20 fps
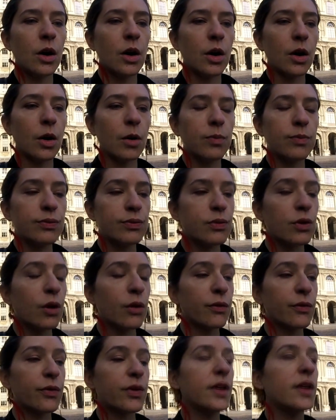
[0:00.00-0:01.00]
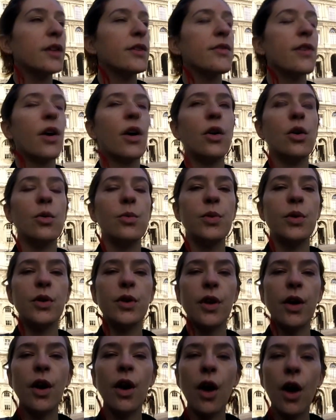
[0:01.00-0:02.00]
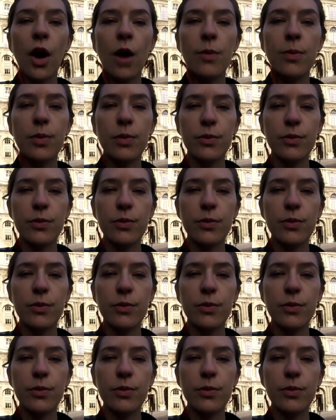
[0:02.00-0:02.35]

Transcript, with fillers: euh, pour vivre le bonheur,